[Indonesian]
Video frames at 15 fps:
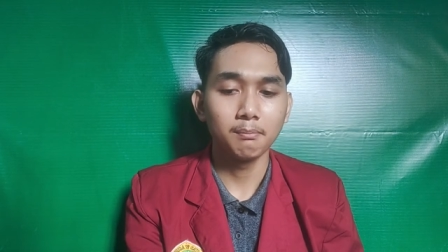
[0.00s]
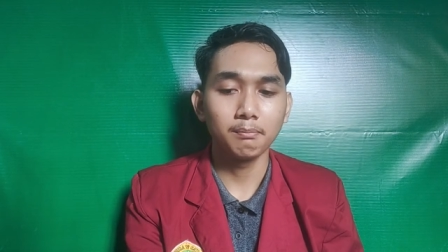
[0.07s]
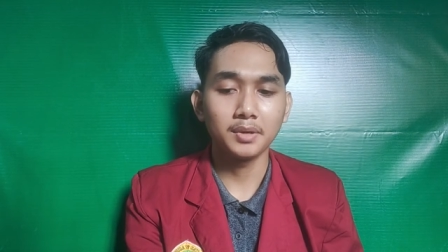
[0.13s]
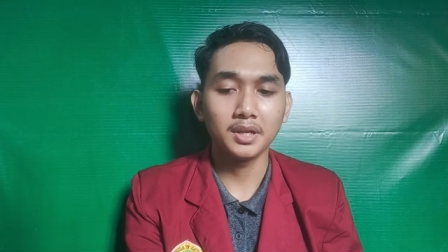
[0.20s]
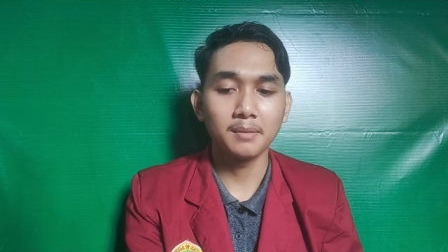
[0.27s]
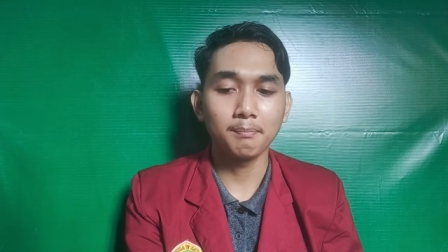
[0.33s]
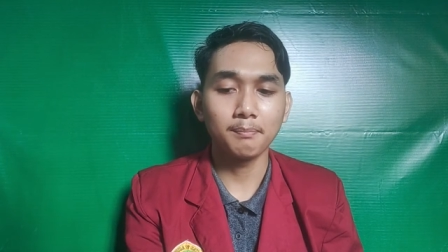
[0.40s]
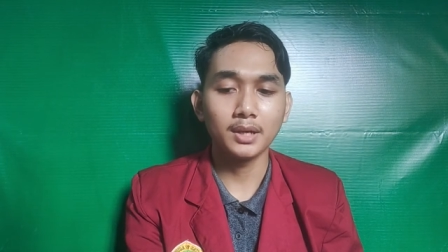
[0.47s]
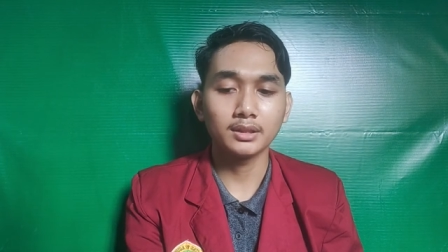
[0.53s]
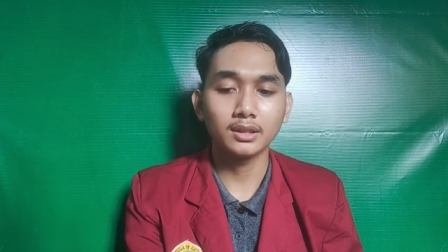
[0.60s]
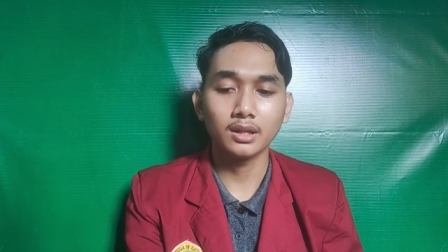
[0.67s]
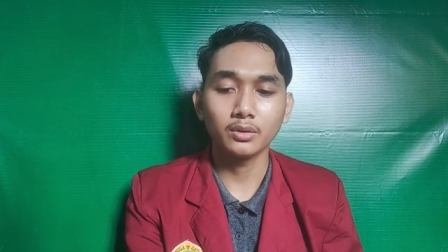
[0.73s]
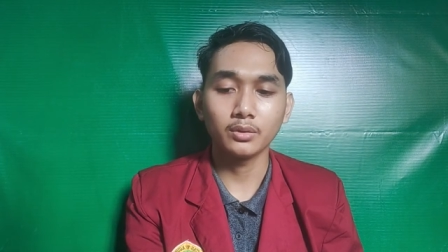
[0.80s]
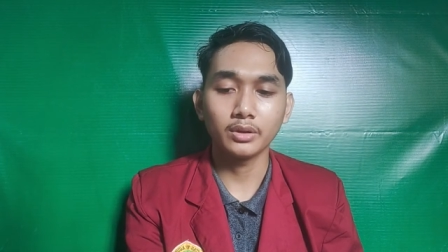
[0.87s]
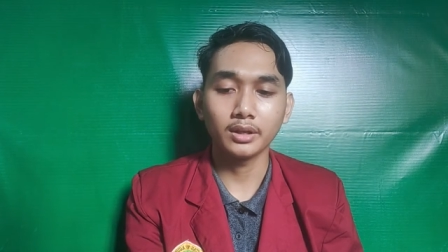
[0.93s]

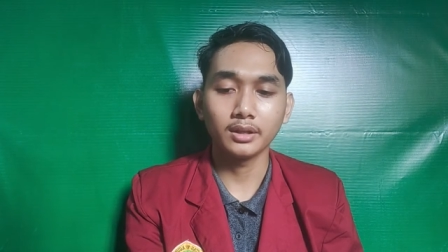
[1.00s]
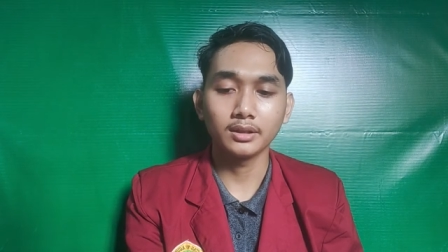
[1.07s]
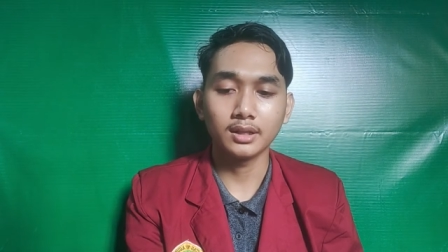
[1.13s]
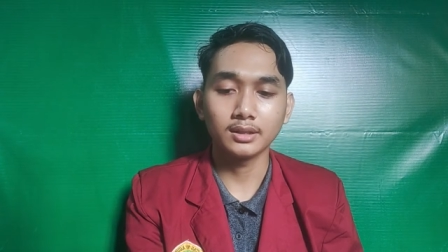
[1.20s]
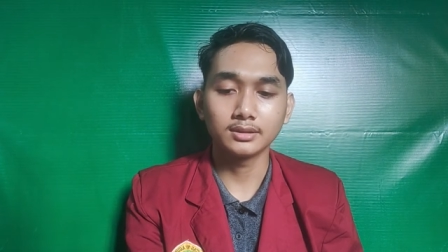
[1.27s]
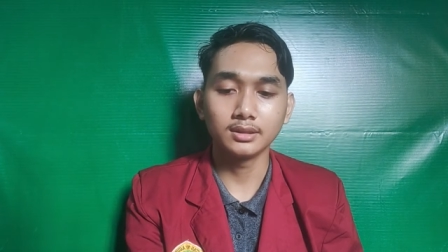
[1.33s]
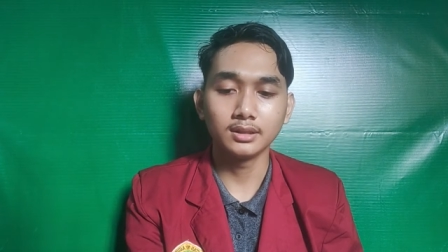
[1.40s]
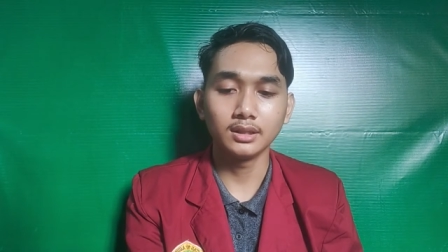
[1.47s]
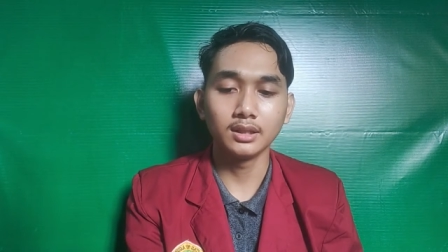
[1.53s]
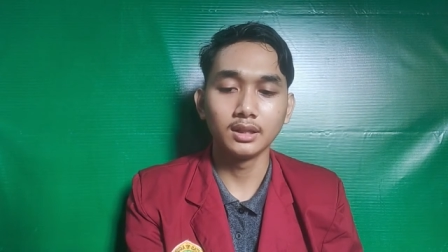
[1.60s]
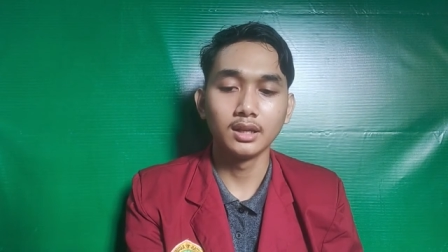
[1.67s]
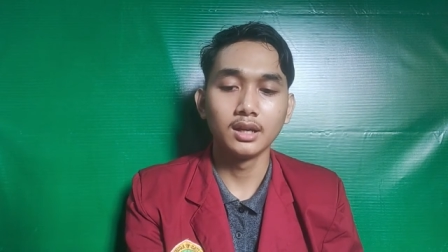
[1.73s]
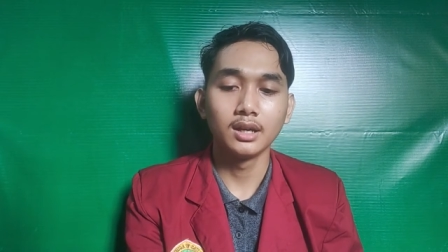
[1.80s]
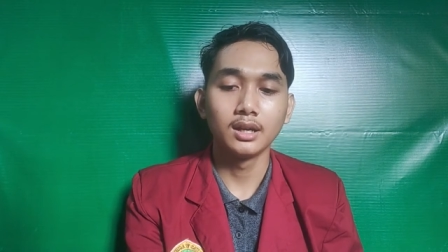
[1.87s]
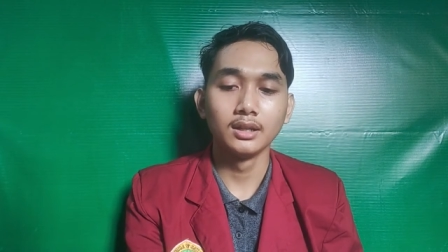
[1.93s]
penempatan orientasi,
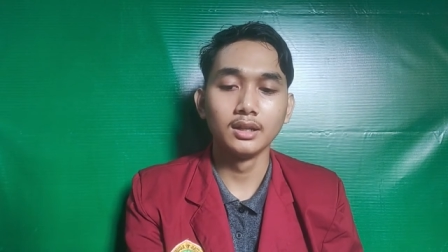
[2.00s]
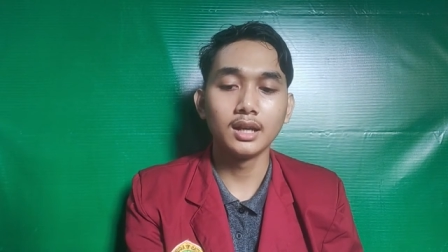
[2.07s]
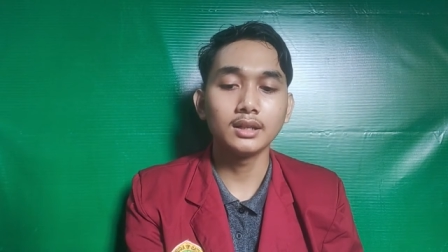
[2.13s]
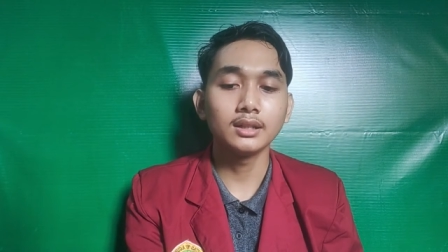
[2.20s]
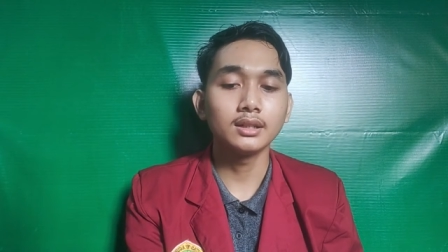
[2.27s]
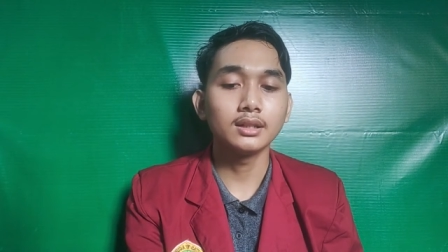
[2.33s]
dan